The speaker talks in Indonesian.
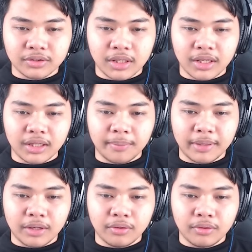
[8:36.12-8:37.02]
aja kita
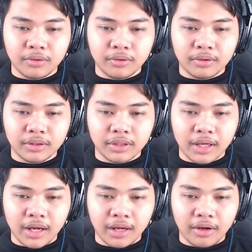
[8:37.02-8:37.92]
bikin dulu Ya,
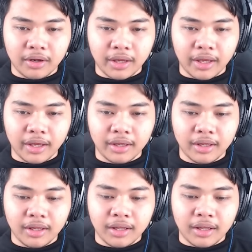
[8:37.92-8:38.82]
oke okay.
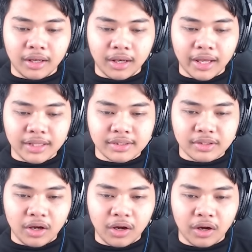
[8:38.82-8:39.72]
Let's
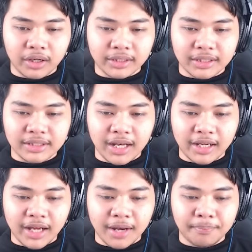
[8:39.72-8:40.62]
go, kita
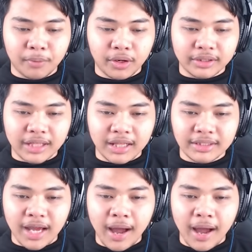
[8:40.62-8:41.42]
nyalakan portalnya